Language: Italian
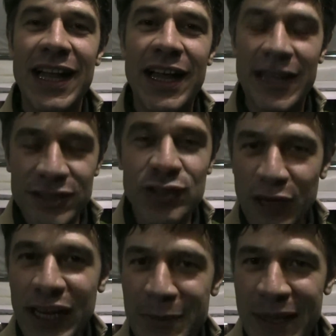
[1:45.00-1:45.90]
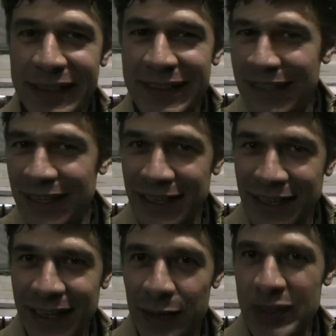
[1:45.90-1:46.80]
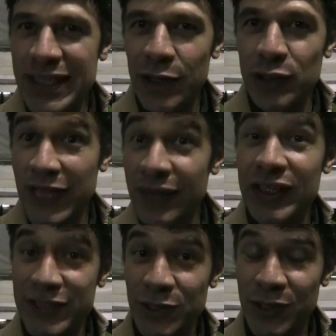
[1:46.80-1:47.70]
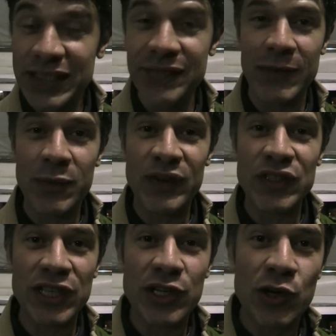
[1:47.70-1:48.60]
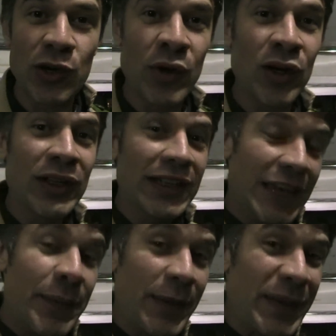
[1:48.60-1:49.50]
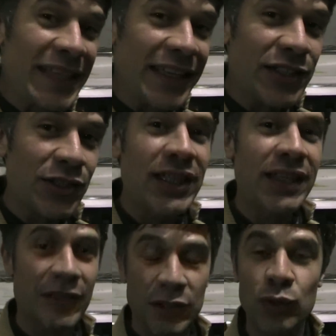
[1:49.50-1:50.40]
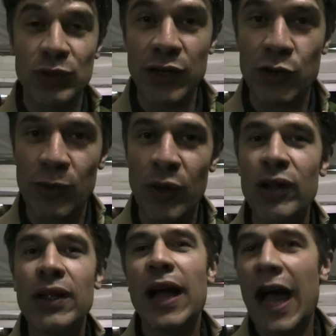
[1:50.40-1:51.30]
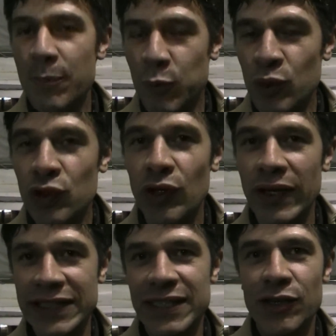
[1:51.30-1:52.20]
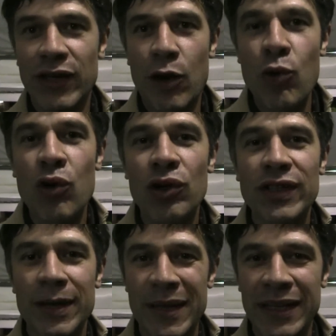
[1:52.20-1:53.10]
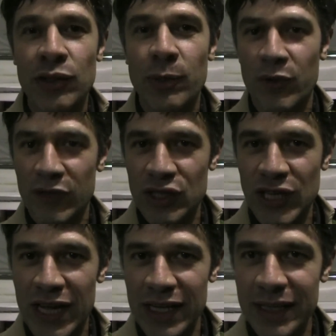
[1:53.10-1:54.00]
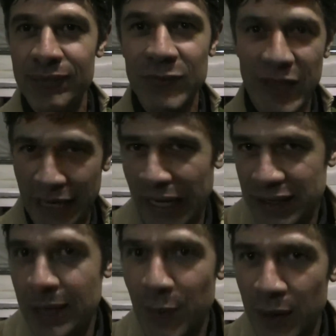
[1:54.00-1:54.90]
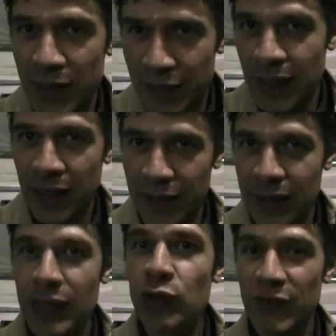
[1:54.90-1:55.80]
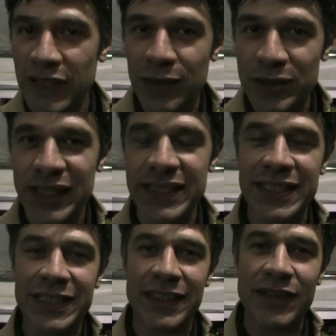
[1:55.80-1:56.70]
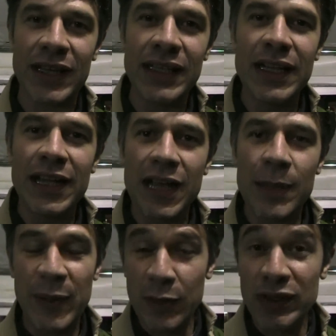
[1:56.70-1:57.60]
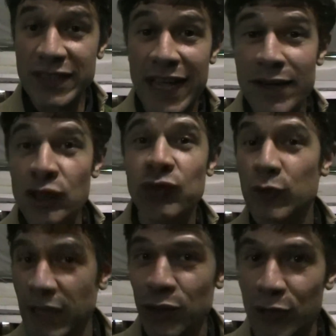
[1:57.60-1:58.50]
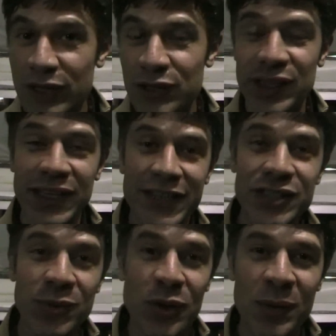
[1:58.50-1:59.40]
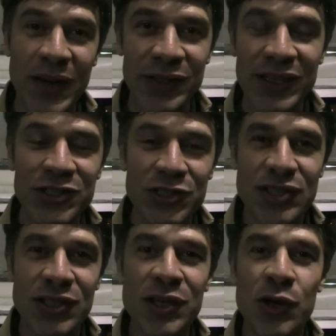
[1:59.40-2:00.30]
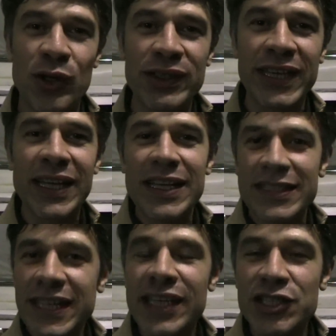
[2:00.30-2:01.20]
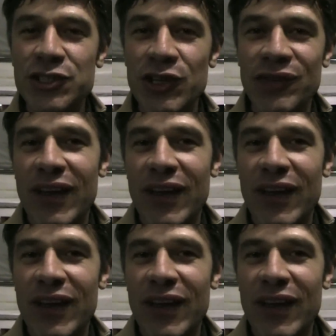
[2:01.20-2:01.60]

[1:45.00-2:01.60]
Eh, storicamente eh, questa è l'ottava edizione che si fa in provincia di Como, le prime sette sono state fatte tutte a Como. Appunto, essendo che è un coordinamento provinciale che ha sempre dato vita a questa iniziativa, eh, per quest'anno, sfruttando l'occasione del decimo compleanno dell'associazione Incontri, si è deciso di